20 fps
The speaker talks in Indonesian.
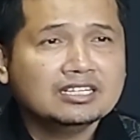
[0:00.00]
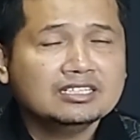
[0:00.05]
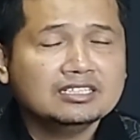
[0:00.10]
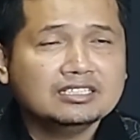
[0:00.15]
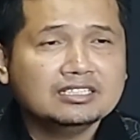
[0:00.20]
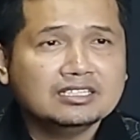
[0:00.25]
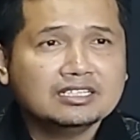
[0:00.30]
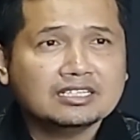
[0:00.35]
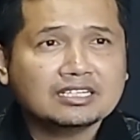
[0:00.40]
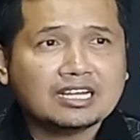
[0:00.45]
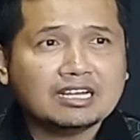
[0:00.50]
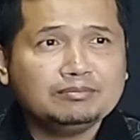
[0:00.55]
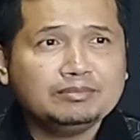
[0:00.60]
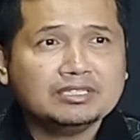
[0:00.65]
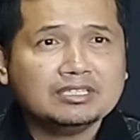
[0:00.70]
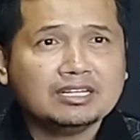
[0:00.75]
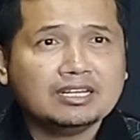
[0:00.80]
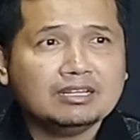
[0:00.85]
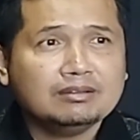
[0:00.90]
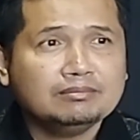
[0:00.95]
eh, kami
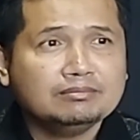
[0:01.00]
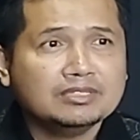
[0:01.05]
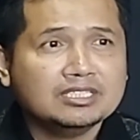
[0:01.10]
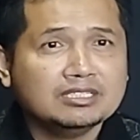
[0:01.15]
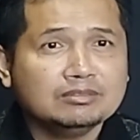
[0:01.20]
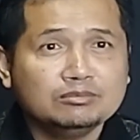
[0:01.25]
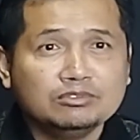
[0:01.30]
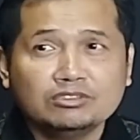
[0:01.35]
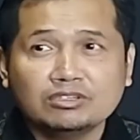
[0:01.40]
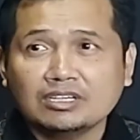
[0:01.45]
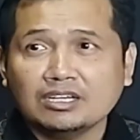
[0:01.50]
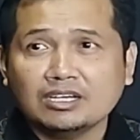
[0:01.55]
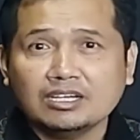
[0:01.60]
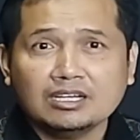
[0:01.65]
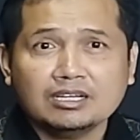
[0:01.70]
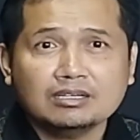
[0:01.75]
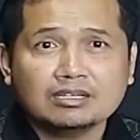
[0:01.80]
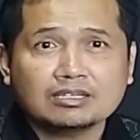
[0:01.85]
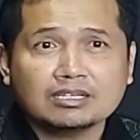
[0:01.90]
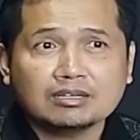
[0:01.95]
telah menemukan,
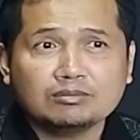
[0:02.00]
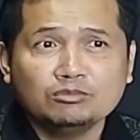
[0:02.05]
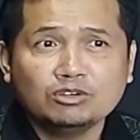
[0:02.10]
eh,